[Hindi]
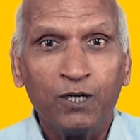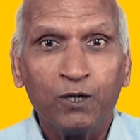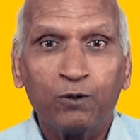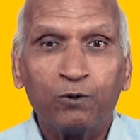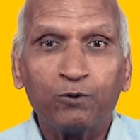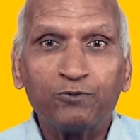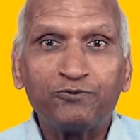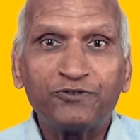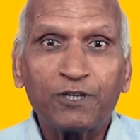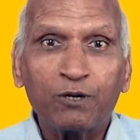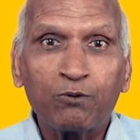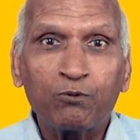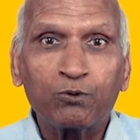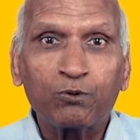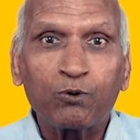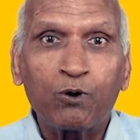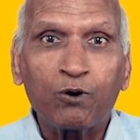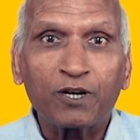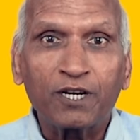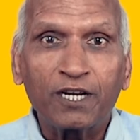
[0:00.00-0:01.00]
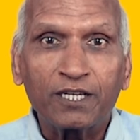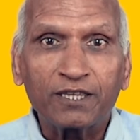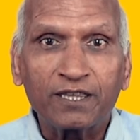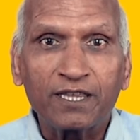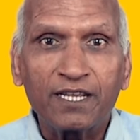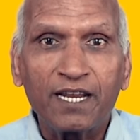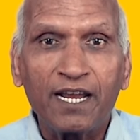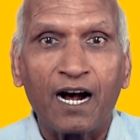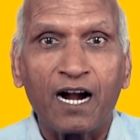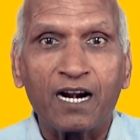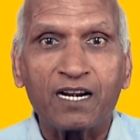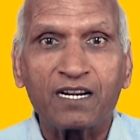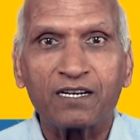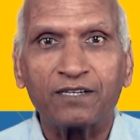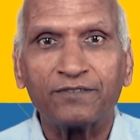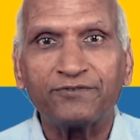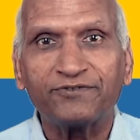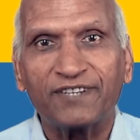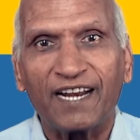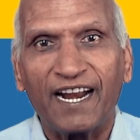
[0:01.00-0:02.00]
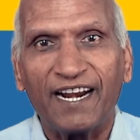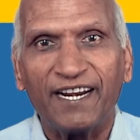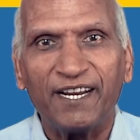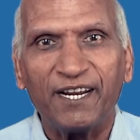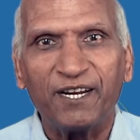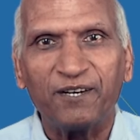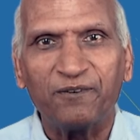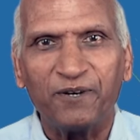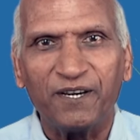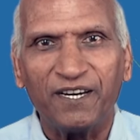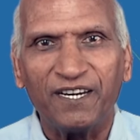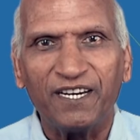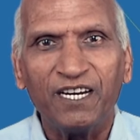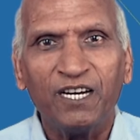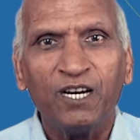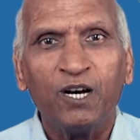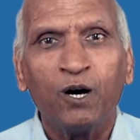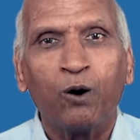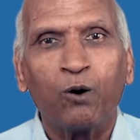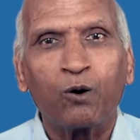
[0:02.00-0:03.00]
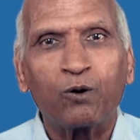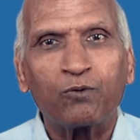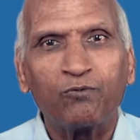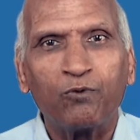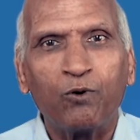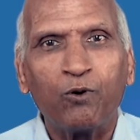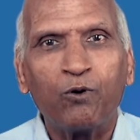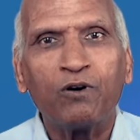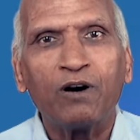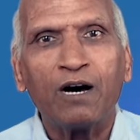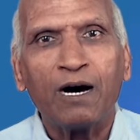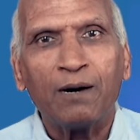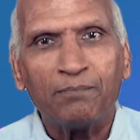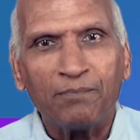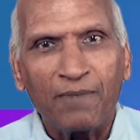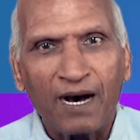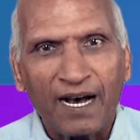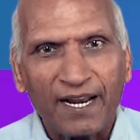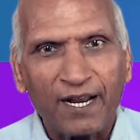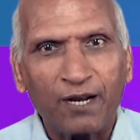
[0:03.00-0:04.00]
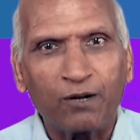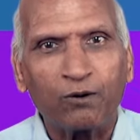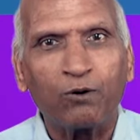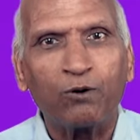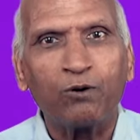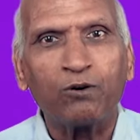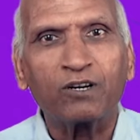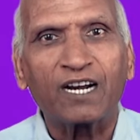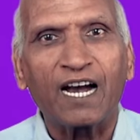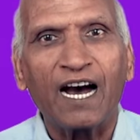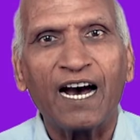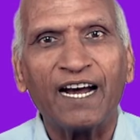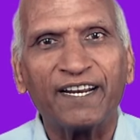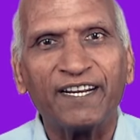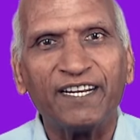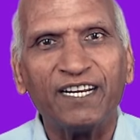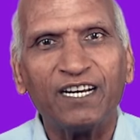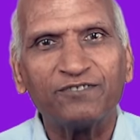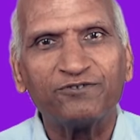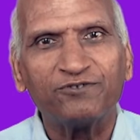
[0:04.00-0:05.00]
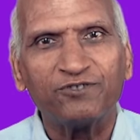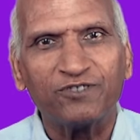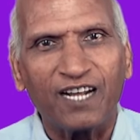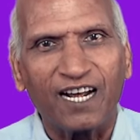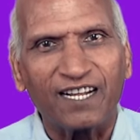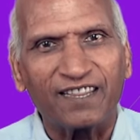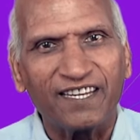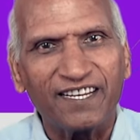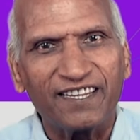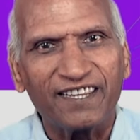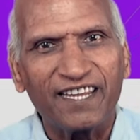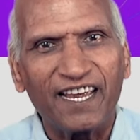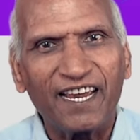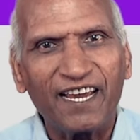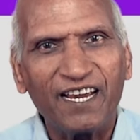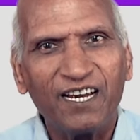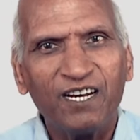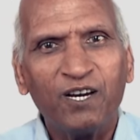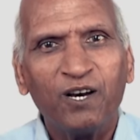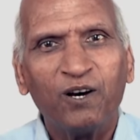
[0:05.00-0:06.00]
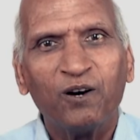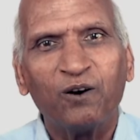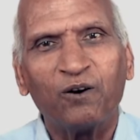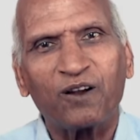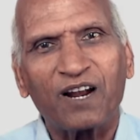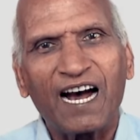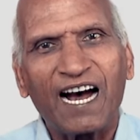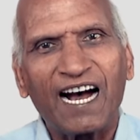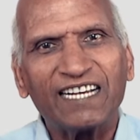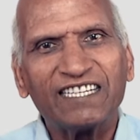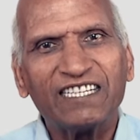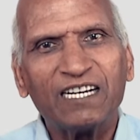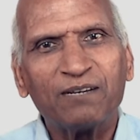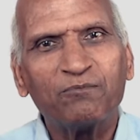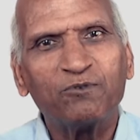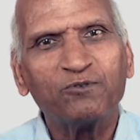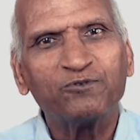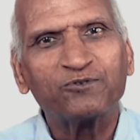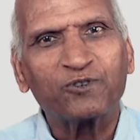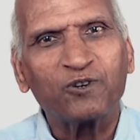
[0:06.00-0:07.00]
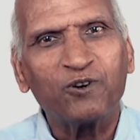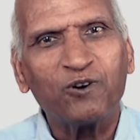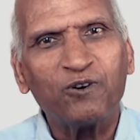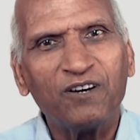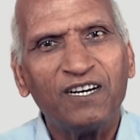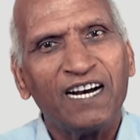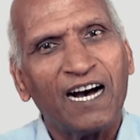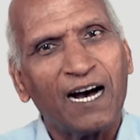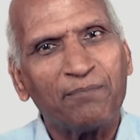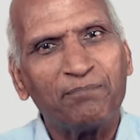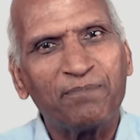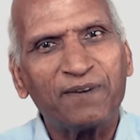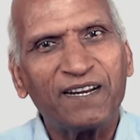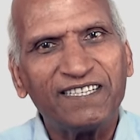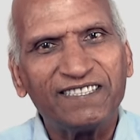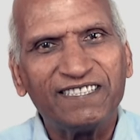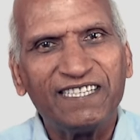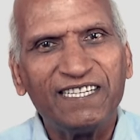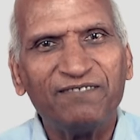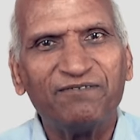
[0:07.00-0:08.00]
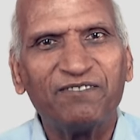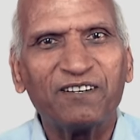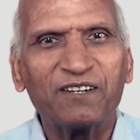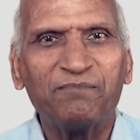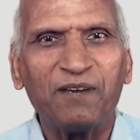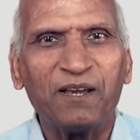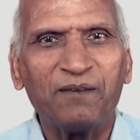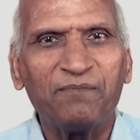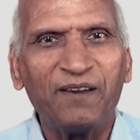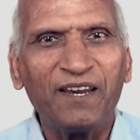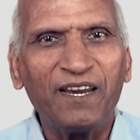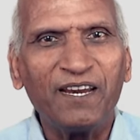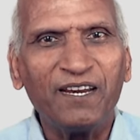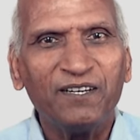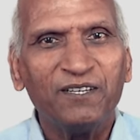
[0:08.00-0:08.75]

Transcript: उससे उनको कितनी अंडरस्टैंडिंग हुई और वो हमारे को कहानियाँ सुनाते थे और आज हम उसको अपने जीवन में भी